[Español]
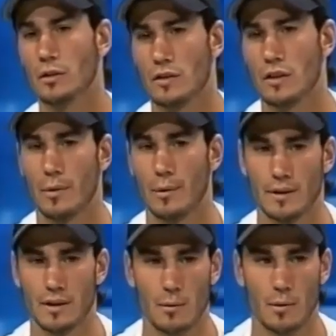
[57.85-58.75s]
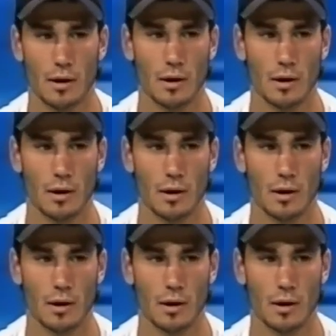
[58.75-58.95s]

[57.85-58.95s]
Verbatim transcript: nosotros siempre pensamos